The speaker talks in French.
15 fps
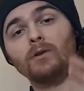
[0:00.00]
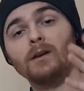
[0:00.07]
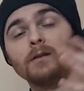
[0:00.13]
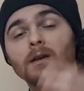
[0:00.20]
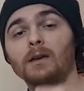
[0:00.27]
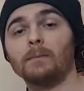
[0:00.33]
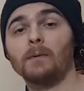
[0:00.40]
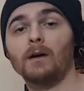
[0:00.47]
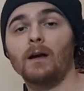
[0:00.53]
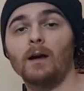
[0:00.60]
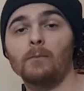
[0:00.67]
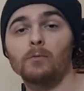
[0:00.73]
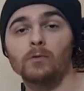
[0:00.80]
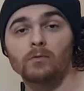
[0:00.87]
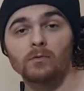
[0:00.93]
N'hésitez pas à
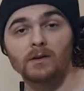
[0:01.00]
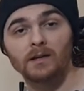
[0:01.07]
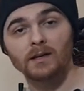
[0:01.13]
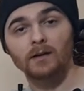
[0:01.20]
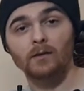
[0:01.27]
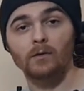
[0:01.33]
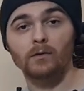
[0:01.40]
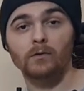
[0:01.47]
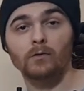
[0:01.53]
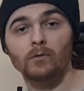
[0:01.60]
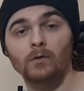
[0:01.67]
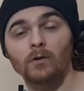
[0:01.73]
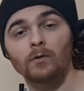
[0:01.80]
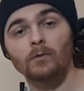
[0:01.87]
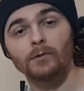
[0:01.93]
me soutenir
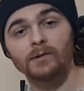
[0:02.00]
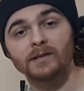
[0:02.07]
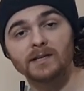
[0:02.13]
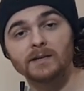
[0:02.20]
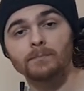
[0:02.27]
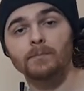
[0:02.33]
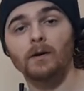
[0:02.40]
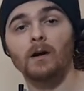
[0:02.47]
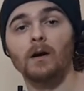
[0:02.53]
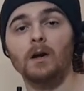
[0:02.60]
sur Utip.